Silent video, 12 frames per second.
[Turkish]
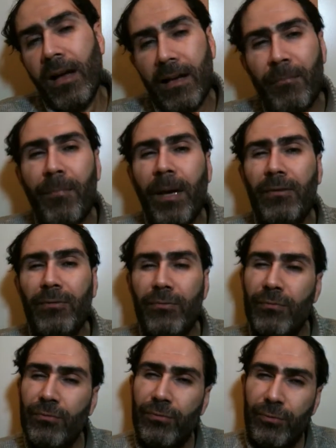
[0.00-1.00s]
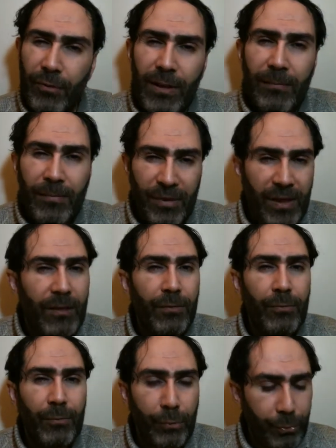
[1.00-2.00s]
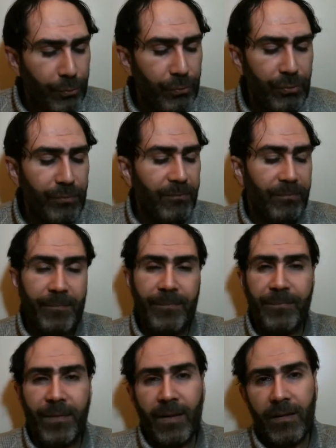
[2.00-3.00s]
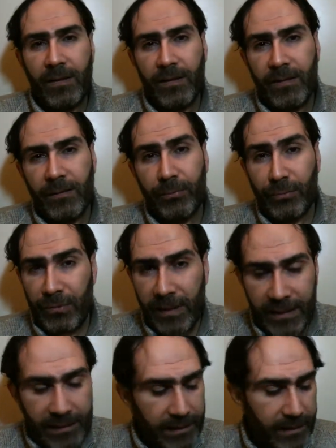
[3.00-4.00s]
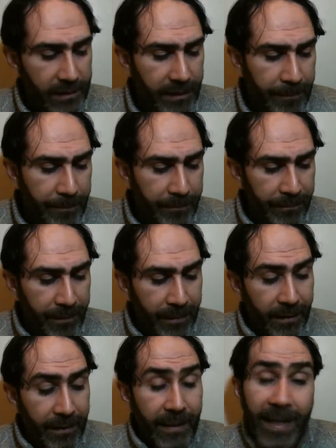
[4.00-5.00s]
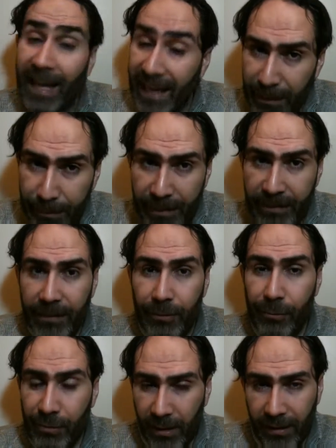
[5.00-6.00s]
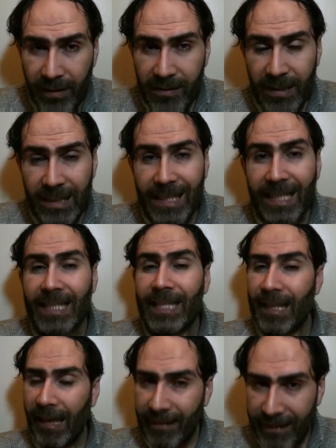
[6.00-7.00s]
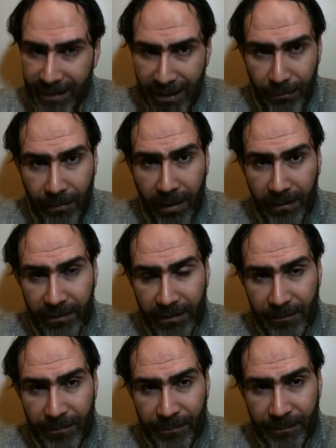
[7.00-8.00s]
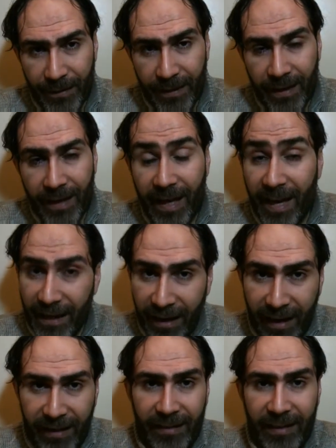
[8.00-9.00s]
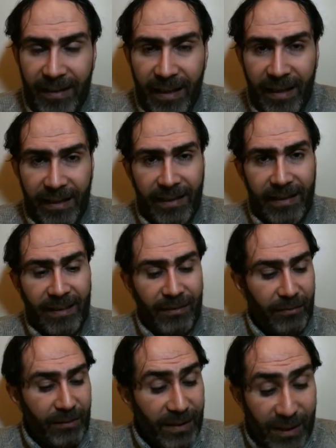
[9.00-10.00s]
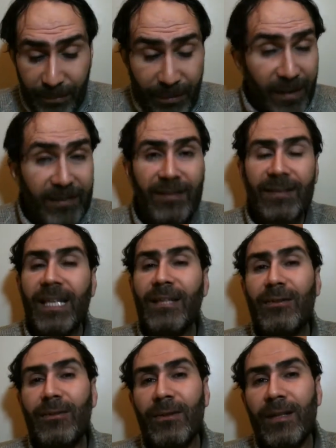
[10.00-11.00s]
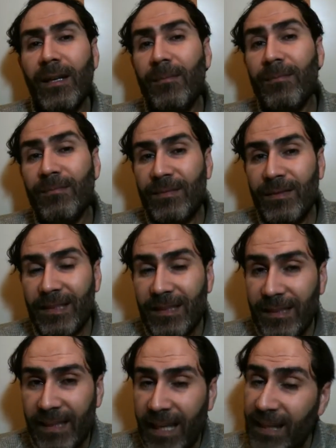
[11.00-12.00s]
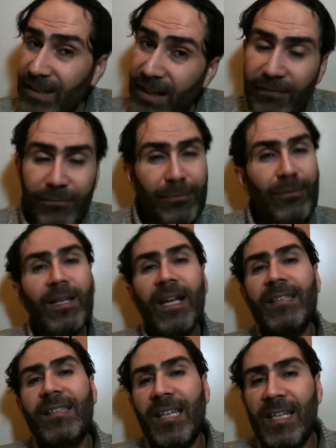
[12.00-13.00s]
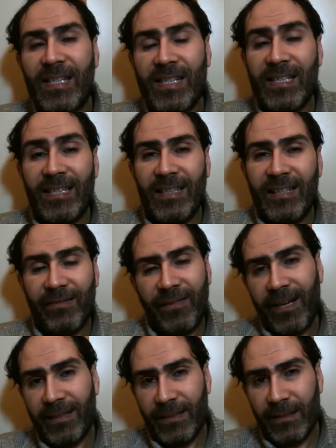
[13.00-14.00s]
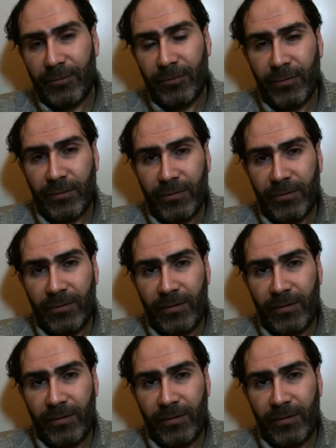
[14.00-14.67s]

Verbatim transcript: alem ben şöyle bir şey düşündüm bununla ilgili elbette Üstad Hazretlerinin kendi imanını herhalde de ispatından sonra etrafta olan tesiri ifade ediyor.